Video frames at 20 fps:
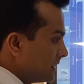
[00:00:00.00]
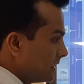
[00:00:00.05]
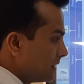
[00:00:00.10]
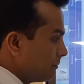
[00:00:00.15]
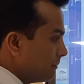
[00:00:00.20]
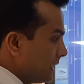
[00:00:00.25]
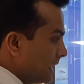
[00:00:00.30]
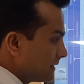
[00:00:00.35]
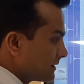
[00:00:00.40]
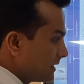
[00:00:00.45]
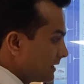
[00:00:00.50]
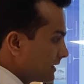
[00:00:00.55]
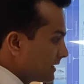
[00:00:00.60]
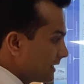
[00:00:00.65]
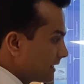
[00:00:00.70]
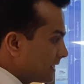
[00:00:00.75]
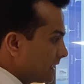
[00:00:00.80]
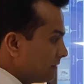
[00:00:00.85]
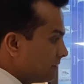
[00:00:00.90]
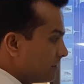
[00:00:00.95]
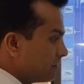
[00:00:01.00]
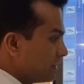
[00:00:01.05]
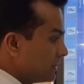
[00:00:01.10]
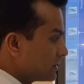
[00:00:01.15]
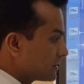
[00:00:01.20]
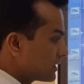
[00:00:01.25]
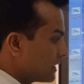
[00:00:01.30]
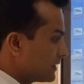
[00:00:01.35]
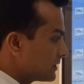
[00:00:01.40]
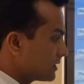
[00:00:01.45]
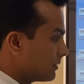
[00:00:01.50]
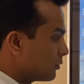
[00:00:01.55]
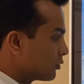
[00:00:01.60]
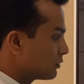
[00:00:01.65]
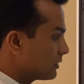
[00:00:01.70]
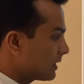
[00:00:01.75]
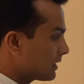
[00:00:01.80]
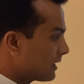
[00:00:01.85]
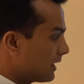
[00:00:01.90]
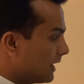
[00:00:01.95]
in basal ganglia we will discuss about
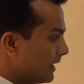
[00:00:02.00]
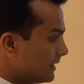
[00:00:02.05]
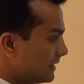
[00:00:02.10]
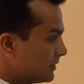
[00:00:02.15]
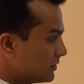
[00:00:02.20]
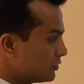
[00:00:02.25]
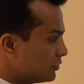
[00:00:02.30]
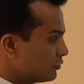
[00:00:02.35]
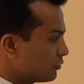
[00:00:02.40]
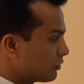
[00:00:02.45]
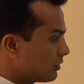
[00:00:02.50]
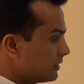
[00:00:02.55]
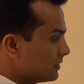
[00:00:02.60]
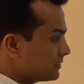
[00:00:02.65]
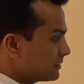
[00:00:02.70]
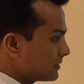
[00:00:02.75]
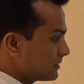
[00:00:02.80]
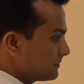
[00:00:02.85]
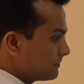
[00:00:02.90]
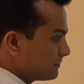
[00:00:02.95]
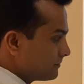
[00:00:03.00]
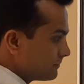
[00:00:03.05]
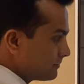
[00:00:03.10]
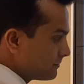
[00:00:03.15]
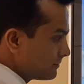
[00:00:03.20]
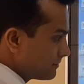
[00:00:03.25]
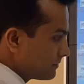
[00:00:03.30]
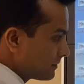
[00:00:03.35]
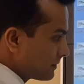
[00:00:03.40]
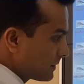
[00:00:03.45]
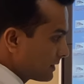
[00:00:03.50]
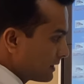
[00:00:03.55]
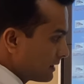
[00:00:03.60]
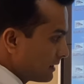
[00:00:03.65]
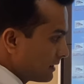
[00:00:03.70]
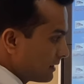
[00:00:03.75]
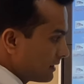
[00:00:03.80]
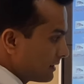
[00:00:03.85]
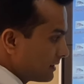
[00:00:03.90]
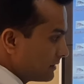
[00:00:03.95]
the caudate nucleus
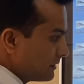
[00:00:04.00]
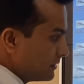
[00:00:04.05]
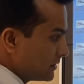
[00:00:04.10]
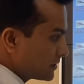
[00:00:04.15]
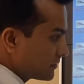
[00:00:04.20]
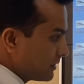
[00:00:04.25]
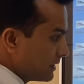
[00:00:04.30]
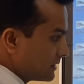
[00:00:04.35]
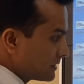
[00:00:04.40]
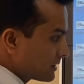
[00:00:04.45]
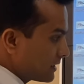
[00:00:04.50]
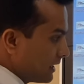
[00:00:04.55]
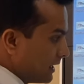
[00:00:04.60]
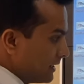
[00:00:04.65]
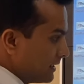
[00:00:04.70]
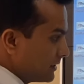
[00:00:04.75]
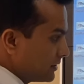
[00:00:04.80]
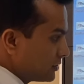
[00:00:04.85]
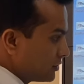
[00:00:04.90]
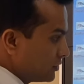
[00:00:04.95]
this one is caudate